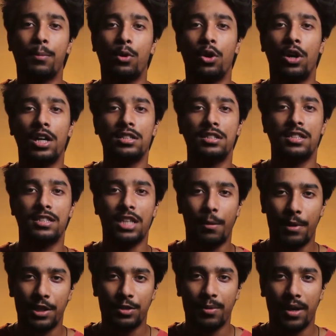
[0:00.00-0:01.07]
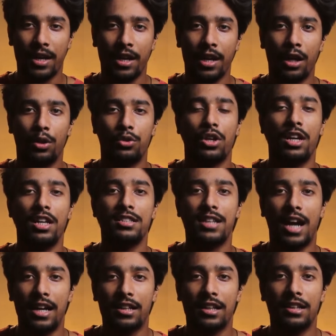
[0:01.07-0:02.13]
आपको हर चीज़ समझ में आए चलिए
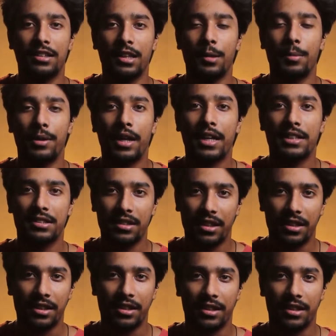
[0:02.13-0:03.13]
स्टार्ट करते हैं बिना किसी देरी